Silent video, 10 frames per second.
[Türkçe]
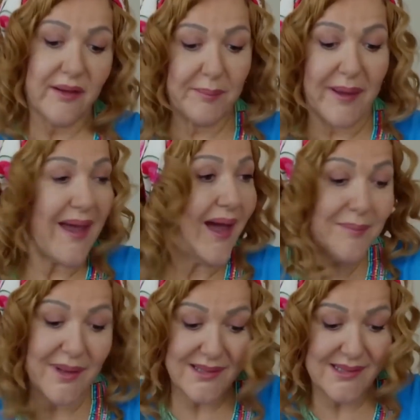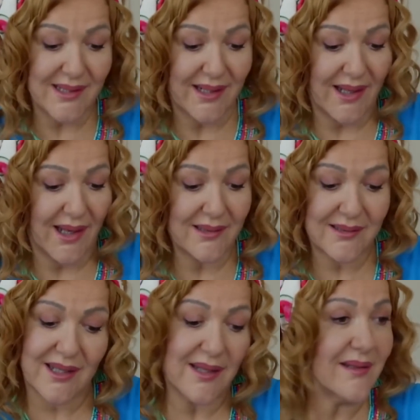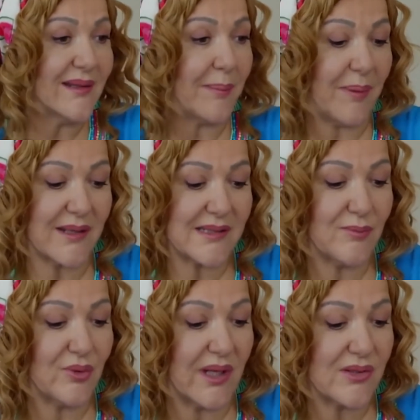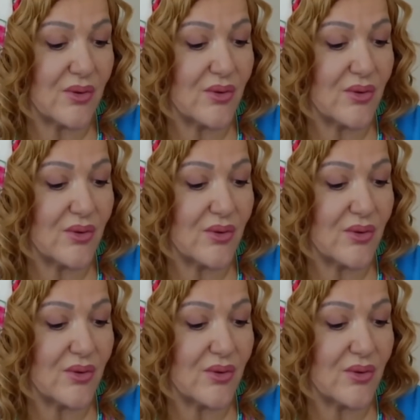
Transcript: E beğenmezsen eğer kendin yaparsın bundan